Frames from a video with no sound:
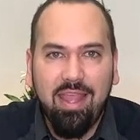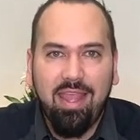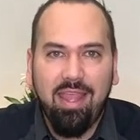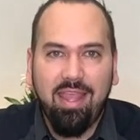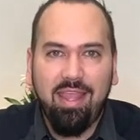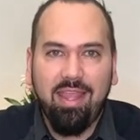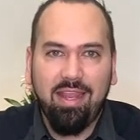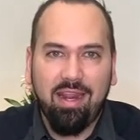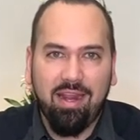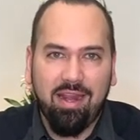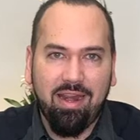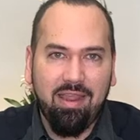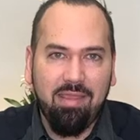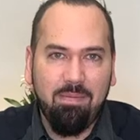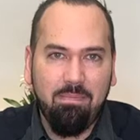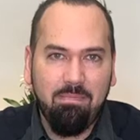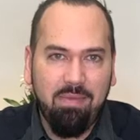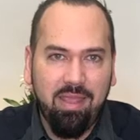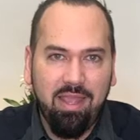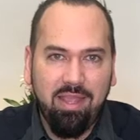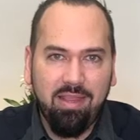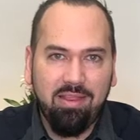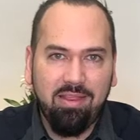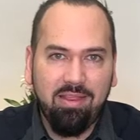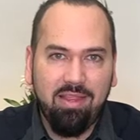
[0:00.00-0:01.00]
y
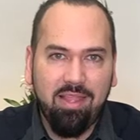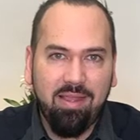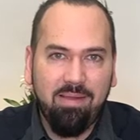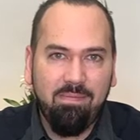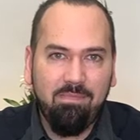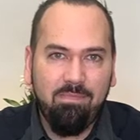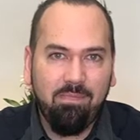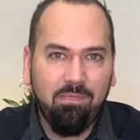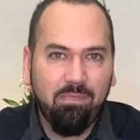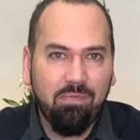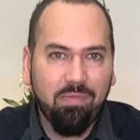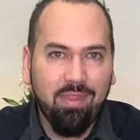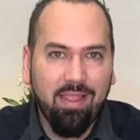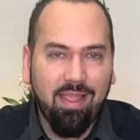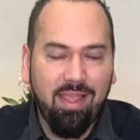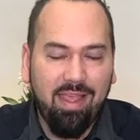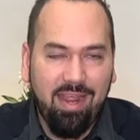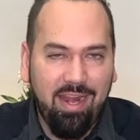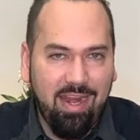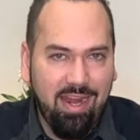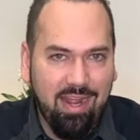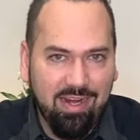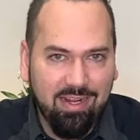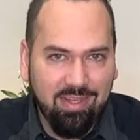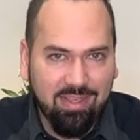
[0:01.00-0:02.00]
reinventa
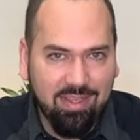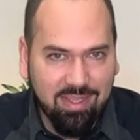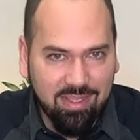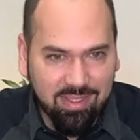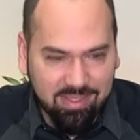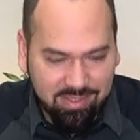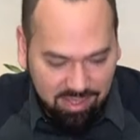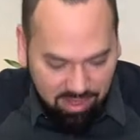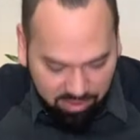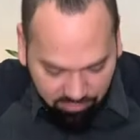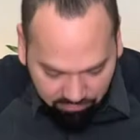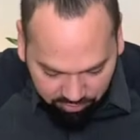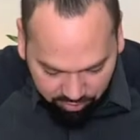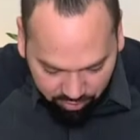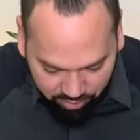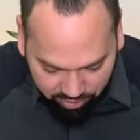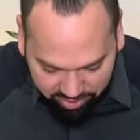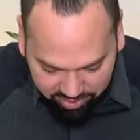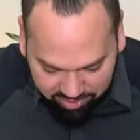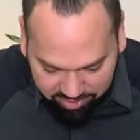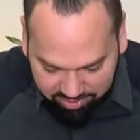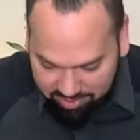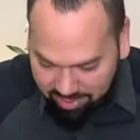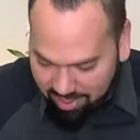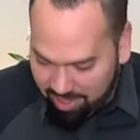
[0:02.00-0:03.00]
el arte de ser
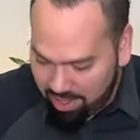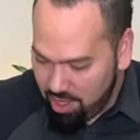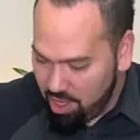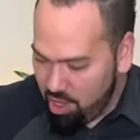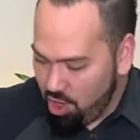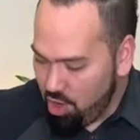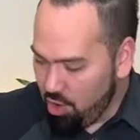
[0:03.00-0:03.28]
florista.